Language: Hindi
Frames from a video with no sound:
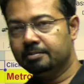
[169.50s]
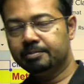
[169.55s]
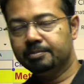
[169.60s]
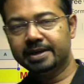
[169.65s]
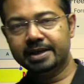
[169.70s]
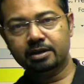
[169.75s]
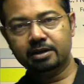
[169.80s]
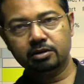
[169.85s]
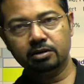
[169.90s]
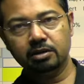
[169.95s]

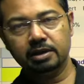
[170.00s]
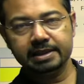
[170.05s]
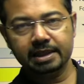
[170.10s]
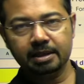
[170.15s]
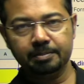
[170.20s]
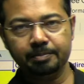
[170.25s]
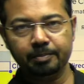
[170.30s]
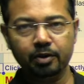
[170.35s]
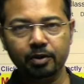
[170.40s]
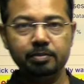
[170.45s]
मेट्रोलॉजी
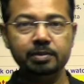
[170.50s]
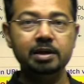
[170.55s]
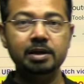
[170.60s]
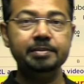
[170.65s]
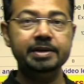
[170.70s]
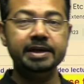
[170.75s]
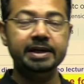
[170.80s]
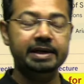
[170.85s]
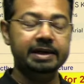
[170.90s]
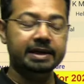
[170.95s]
का प्रॉब्लम
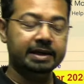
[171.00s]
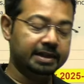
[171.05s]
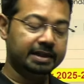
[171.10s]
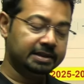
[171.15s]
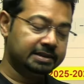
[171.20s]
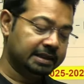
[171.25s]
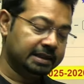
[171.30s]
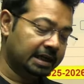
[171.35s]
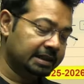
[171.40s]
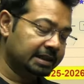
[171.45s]
ही है कि
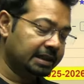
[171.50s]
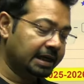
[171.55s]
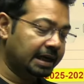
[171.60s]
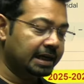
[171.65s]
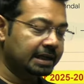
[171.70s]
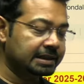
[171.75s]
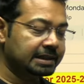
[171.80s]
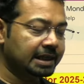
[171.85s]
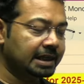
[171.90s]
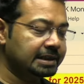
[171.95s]
जाता
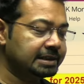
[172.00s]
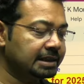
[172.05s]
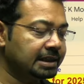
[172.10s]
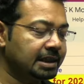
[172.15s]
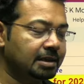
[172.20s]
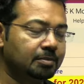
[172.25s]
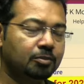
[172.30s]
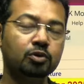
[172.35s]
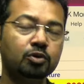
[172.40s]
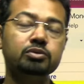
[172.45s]
आता
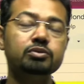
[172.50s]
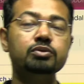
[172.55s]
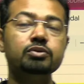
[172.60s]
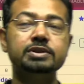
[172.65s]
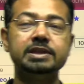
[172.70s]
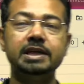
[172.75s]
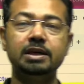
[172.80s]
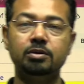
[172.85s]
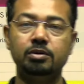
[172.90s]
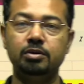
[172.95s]
जाता बहुत
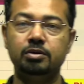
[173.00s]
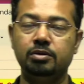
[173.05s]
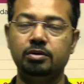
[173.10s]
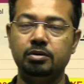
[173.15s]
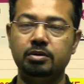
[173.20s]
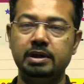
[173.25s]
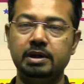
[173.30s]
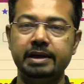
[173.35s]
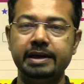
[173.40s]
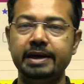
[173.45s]
कुछ है लोगों
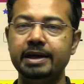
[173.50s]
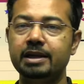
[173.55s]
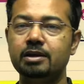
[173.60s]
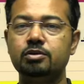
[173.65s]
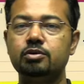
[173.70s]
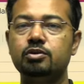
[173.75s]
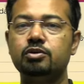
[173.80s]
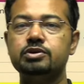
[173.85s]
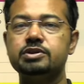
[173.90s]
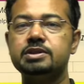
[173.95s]
को लेकिन
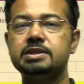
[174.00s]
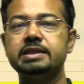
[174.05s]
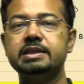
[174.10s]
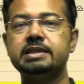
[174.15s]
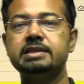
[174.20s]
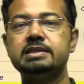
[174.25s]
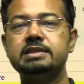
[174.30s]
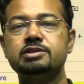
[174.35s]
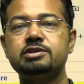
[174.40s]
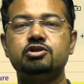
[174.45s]
क्वेश्चन
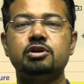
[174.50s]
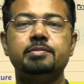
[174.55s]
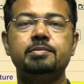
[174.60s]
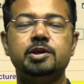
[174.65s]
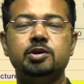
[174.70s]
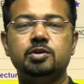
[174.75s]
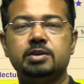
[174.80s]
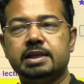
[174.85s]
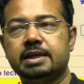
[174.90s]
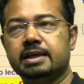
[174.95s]
किसी से सॉल्व
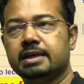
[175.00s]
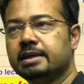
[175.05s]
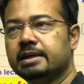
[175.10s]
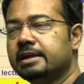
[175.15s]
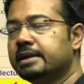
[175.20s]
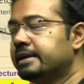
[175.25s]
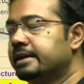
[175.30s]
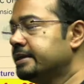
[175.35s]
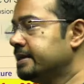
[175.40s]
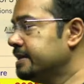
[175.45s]
नहीं होता है
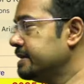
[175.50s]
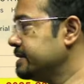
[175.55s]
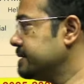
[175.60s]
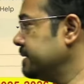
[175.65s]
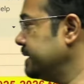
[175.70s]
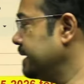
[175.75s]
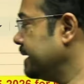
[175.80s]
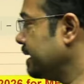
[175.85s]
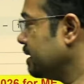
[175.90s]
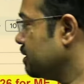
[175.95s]

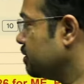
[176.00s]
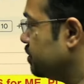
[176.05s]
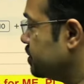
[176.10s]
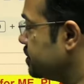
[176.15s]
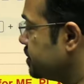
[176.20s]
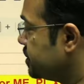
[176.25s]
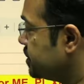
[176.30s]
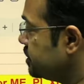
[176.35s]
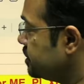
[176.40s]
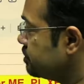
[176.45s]
इसलिए अगर
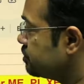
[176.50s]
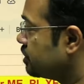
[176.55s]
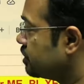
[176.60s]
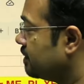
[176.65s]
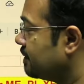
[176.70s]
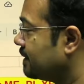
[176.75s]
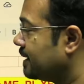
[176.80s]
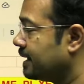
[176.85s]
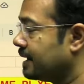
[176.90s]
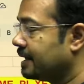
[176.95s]
क्वेश्चन
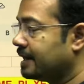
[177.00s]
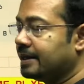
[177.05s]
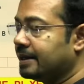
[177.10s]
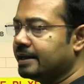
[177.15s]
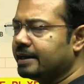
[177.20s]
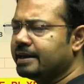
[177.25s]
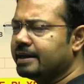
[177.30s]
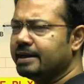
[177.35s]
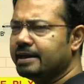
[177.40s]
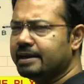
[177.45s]
सॉल्व करना
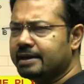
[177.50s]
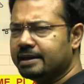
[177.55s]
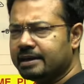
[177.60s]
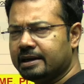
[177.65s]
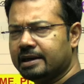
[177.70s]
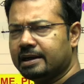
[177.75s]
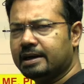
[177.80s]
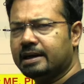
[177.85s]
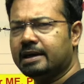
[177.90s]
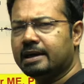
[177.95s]
है गेट
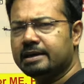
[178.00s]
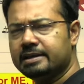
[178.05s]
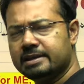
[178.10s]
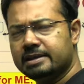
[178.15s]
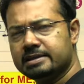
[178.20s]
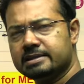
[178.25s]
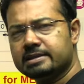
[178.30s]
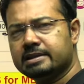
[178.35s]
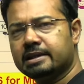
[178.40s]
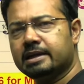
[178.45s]
का
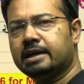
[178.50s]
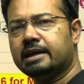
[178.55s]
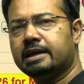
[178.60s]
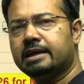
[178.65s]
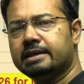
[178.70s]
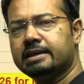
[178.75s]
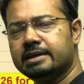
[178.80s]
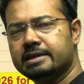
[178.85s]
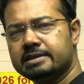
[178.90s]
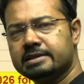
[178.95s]
आईएएस e का
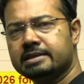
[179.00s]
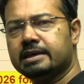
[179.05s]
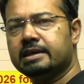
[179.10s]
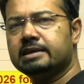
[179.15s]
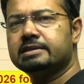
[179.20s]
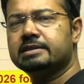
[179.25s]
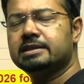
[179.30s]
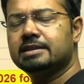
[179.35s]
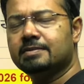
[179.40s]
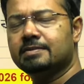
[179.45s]
आईएएस e का
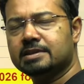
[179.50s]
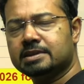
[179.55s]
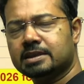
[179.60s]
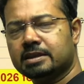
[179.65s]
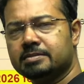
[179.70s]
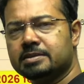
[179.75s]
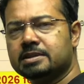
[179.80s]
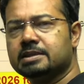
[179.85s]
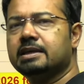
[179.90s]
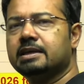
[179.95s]
सिविल
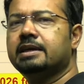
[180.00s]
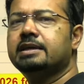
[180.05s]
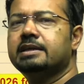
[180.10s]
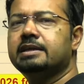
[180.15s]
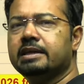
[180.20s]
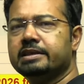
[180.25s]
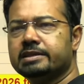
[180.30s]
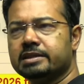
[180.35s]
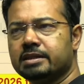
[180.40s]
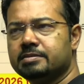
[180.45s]
सर्विस का
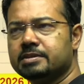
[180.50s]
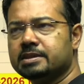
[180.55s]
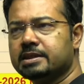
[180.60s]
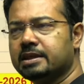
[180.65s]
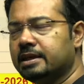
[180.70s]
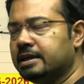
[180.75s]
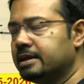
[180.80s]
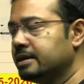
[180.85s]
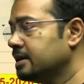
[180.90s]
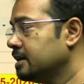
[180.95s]
इंजीनियरिंग सर्विस
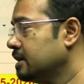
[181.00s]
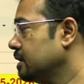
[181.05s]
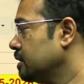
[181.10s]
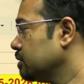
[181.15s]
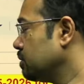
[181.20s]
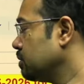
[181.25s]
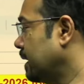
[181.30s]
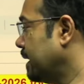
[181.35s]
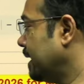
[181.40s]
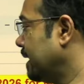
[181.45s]
का
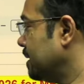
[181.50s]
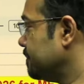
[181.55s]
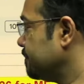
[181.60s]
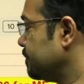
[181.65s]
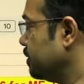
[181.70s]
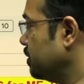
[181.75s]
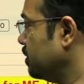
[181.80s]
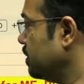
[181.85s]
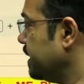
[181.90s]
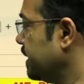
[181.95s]
तो
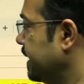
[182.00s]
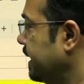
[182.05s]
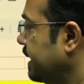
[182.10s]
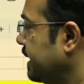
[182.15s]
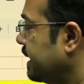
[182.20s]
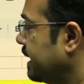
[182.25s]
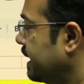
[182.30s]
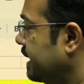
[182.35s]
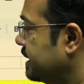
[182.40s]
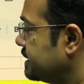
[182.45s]
आपको ये
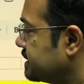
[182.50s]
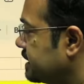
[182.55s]
क्लास